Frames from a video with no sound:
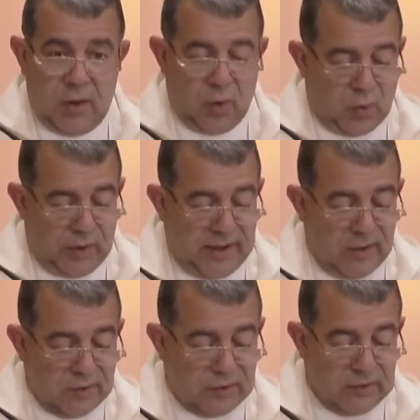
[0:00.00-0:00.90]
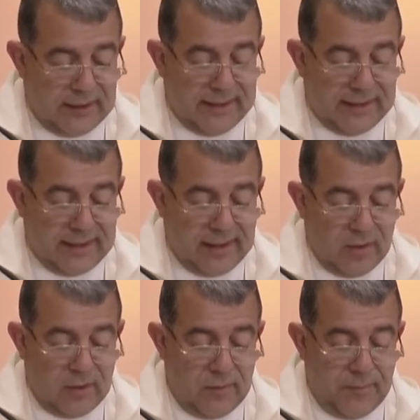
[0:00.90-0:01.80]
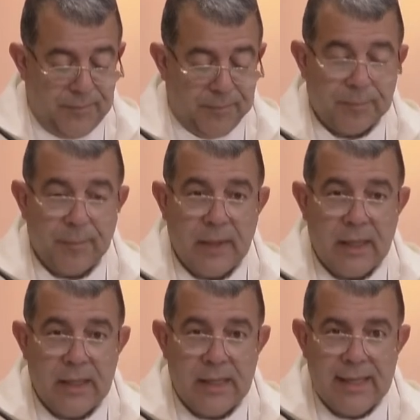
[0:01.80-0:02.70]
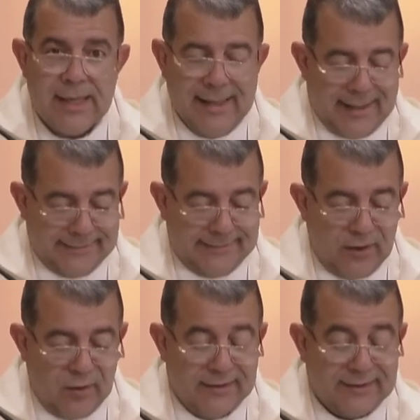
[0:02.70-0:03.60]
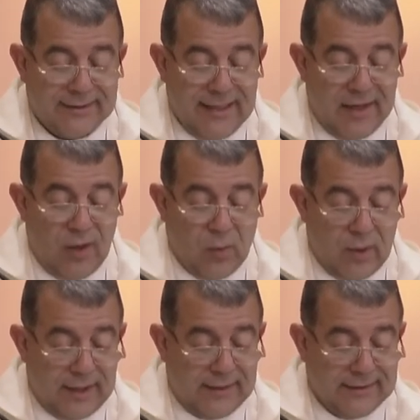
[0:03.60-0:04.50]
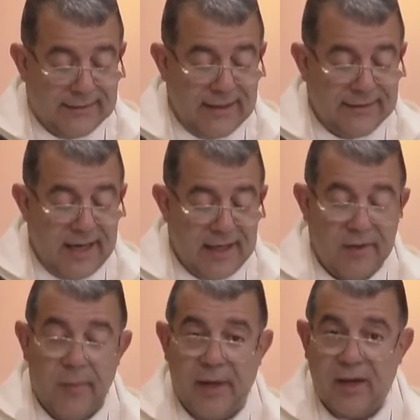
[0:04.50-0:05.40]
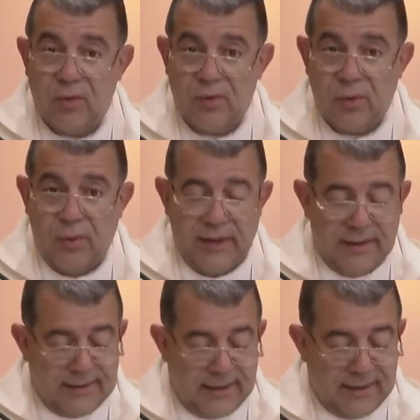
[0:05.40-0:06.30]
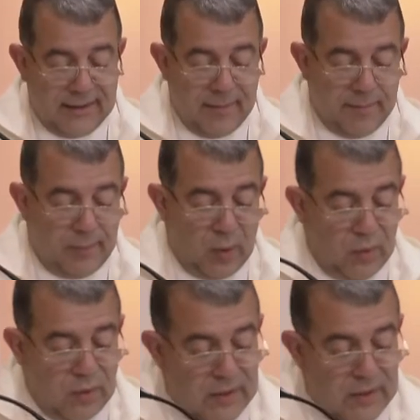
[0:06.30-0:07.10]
Los judíos le dijeron, han sido necesarios 46 años para construir este templo